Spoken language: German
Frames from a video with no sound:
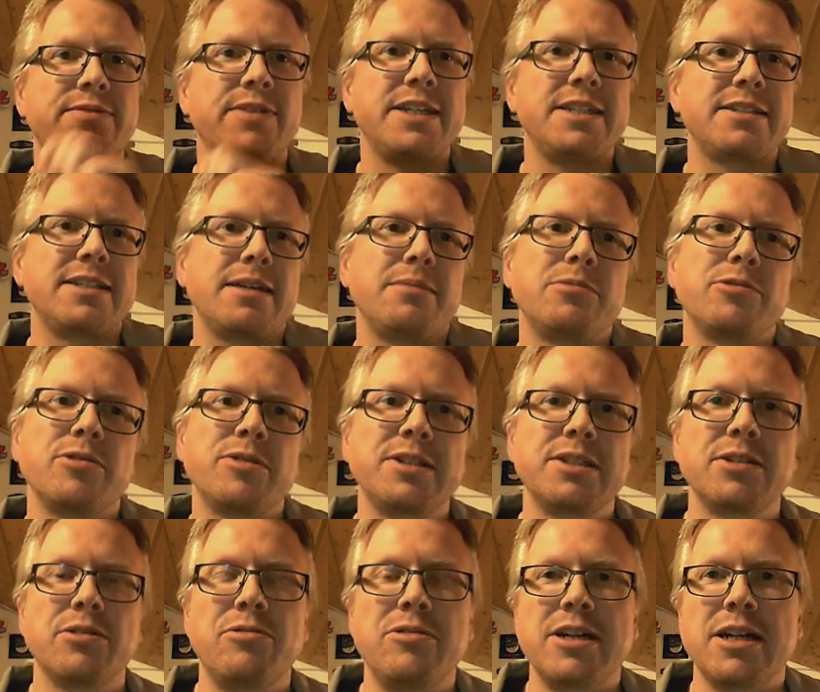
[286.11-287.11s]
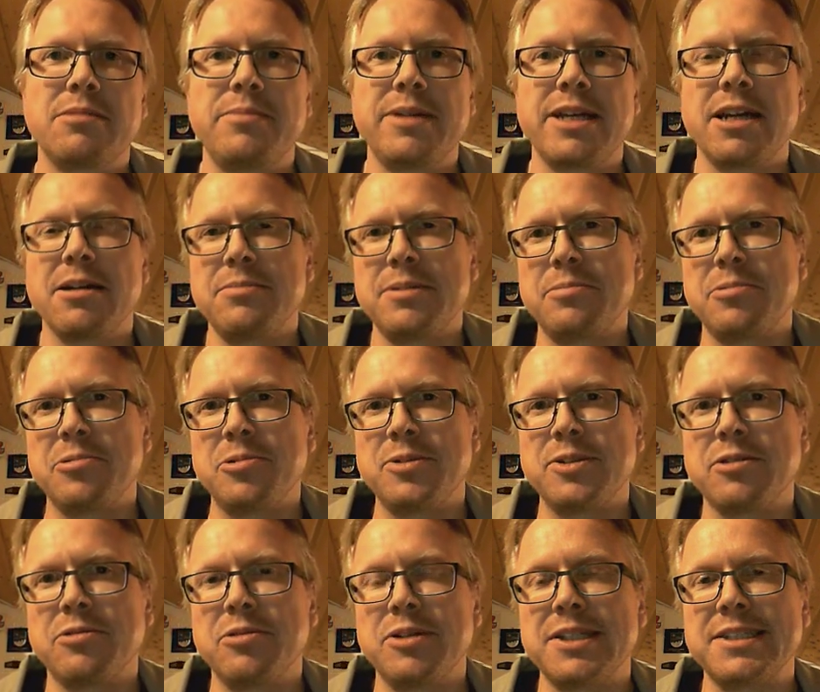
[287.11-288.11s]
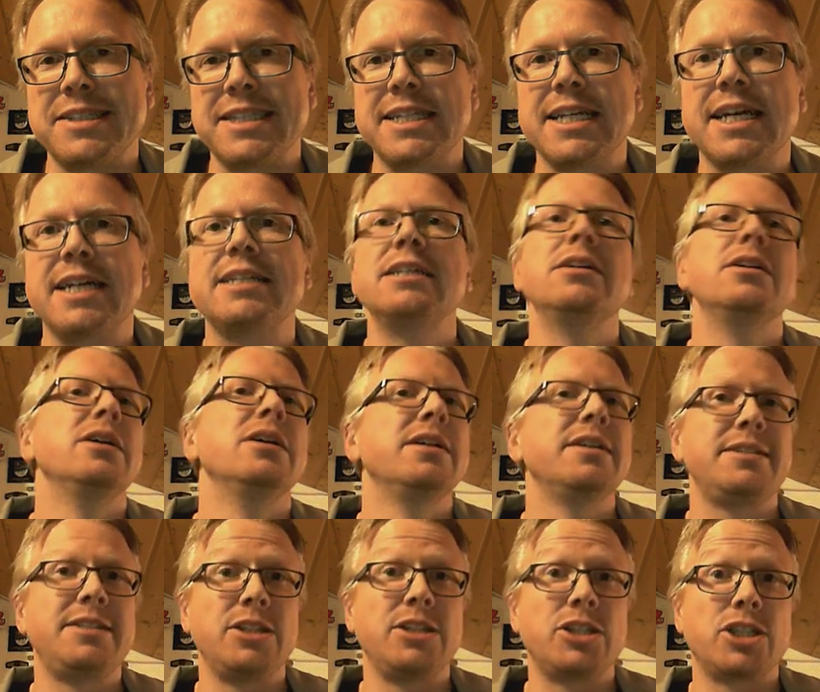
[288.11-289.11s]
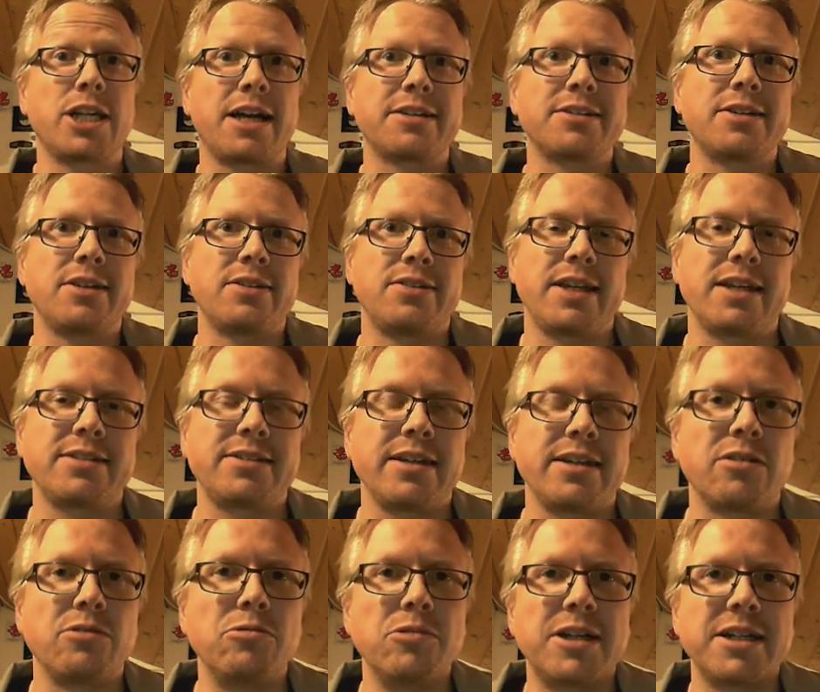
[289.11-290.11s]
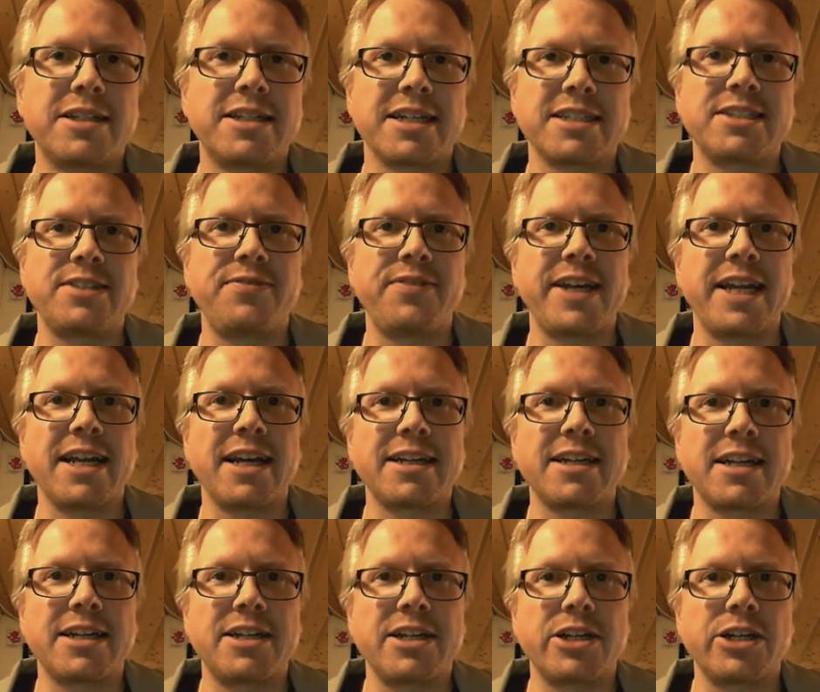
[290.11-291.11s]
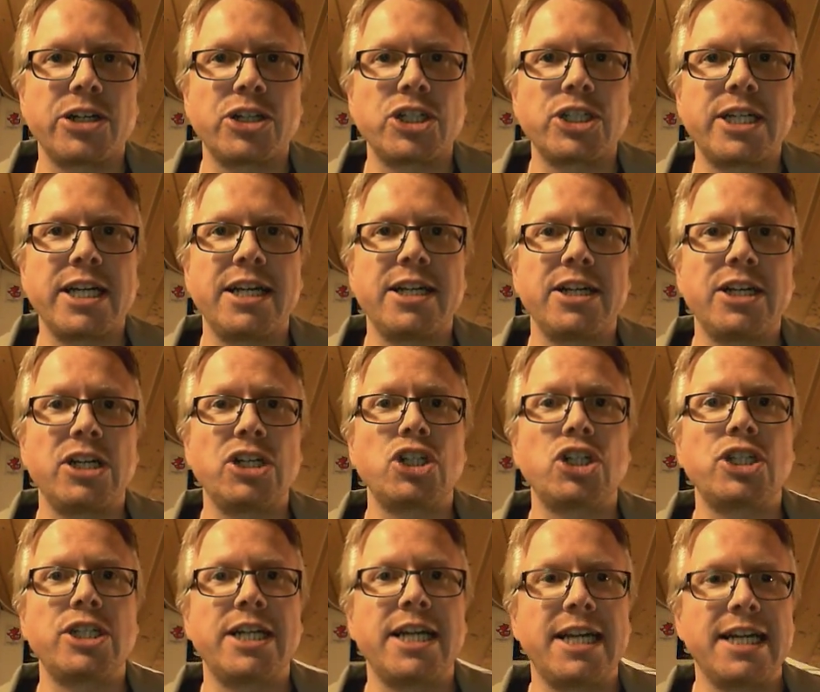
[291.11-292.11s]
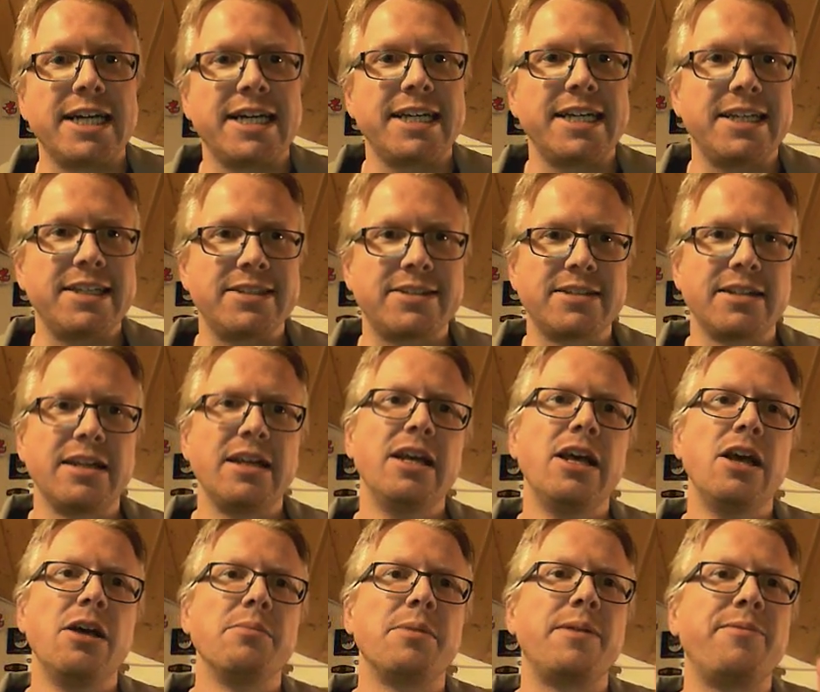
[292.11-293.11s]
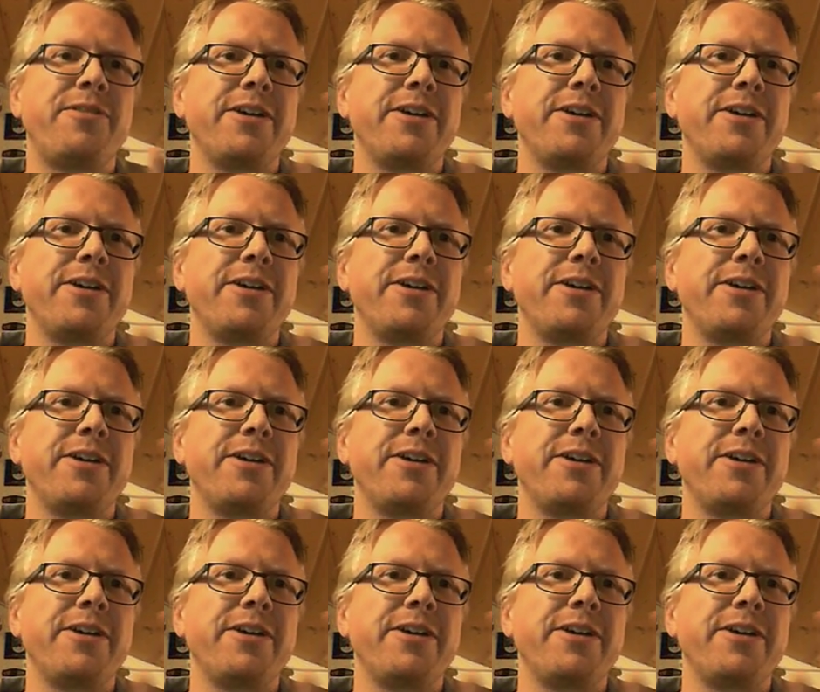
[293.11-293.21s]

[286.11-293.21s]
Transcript: Wenn es eben nur diese 100 Megabit pro Sekunde sind, dann ist die Chance sehr, sehr gut, dass WLAN WLAN an der Stelle schneller ist. Beim